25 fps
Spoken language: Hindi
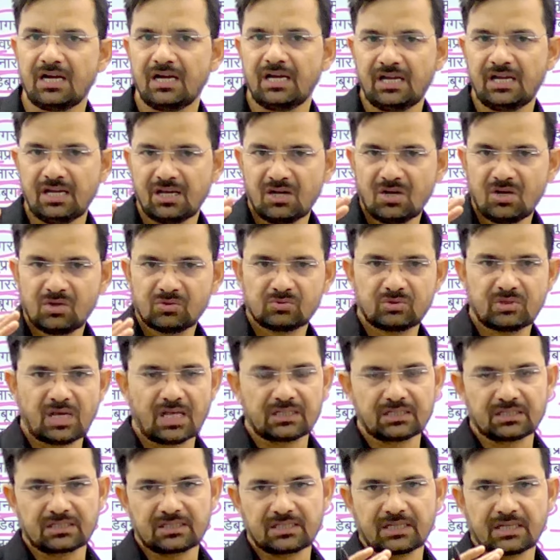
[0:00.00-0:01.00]
है तो
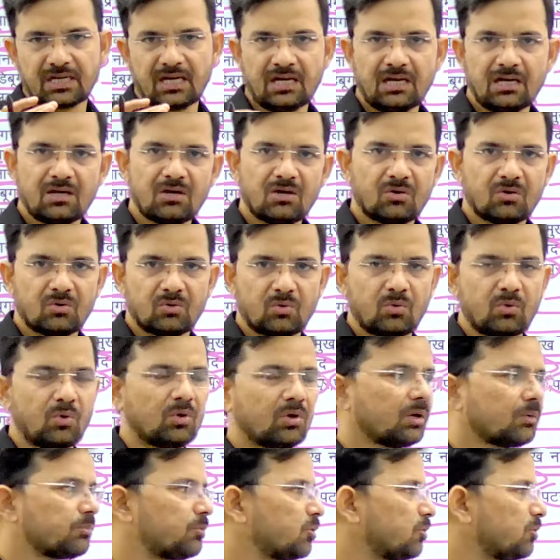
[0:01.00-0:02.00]
याद रखिएगा
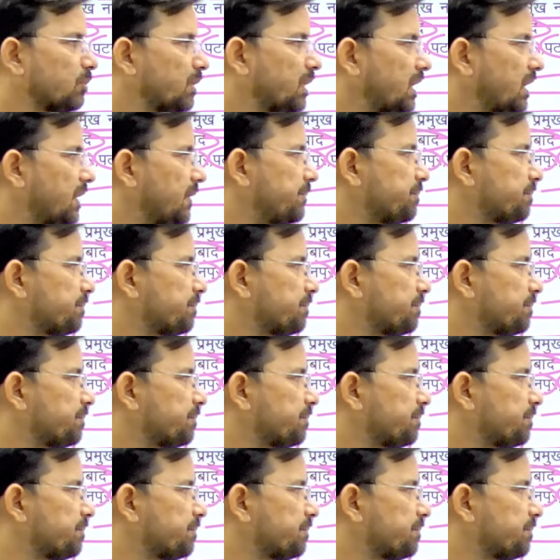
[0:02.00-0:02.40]
गोरखपुर में है